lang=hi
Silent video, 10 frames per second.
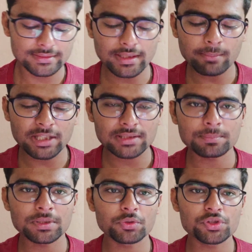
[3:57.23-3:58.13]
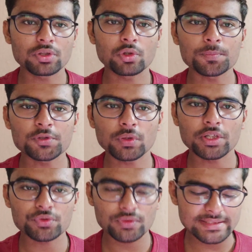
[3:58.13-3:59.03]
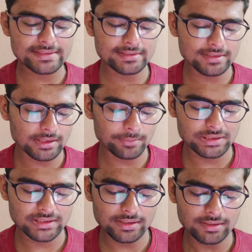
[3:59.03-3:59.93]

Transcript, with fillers: देन हम आते हैं अपने कुछ टॉप स्कोरर जो इस सीज़न के अभी तक